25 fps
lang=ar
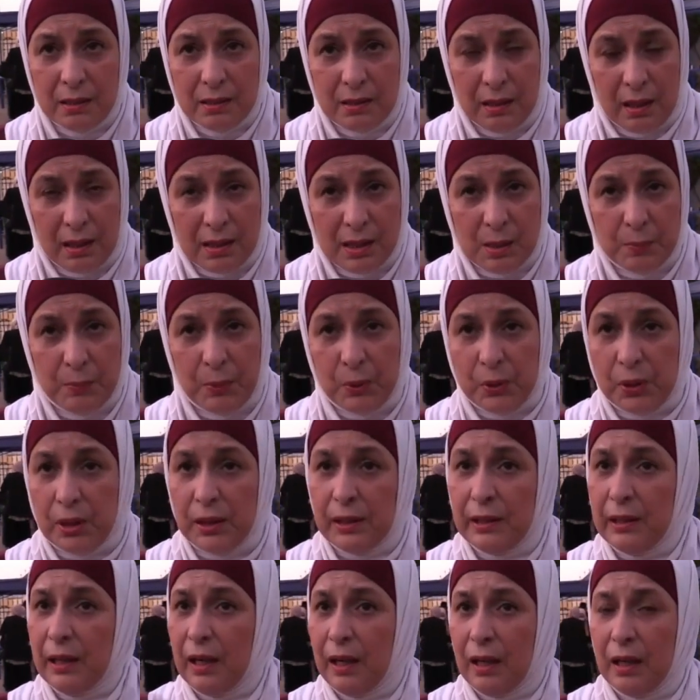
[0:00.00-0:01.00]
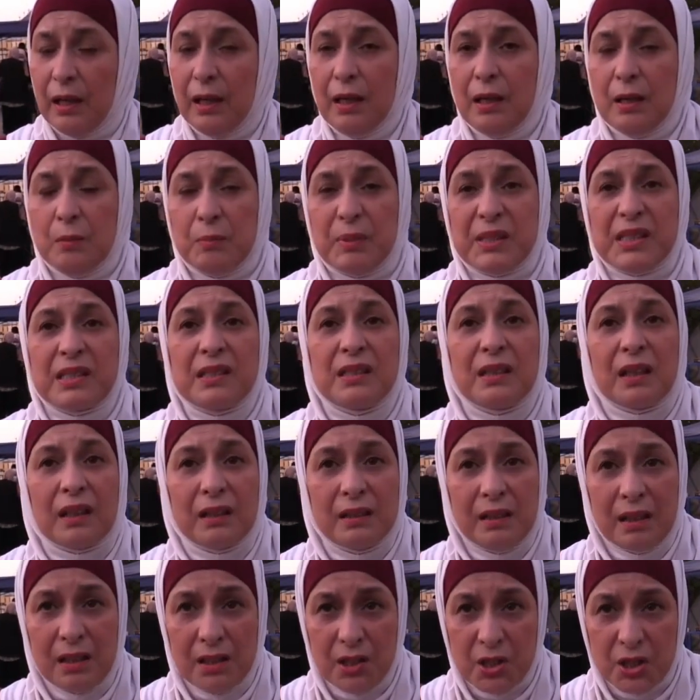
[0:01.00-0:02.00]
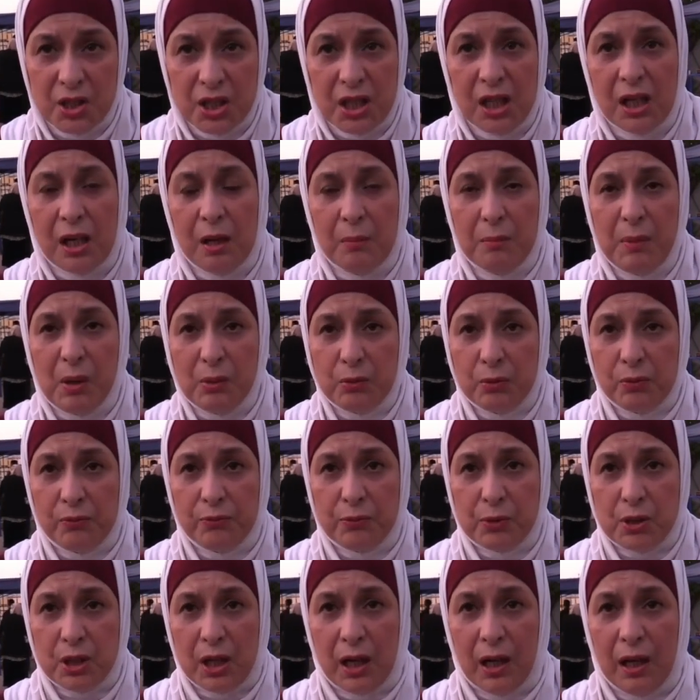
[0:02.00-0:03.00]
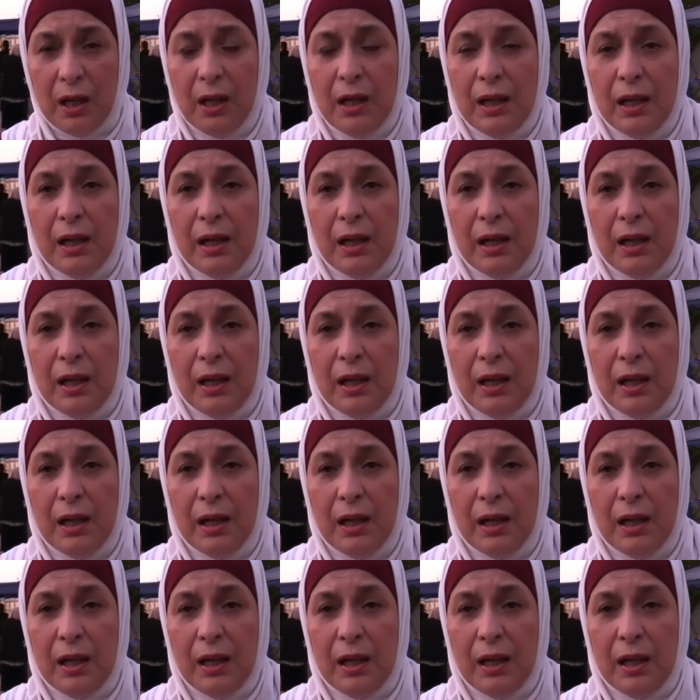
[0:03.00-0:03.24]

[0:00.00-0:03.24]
تاع سبور لا باسكو يقدر يجيه الموت فجأة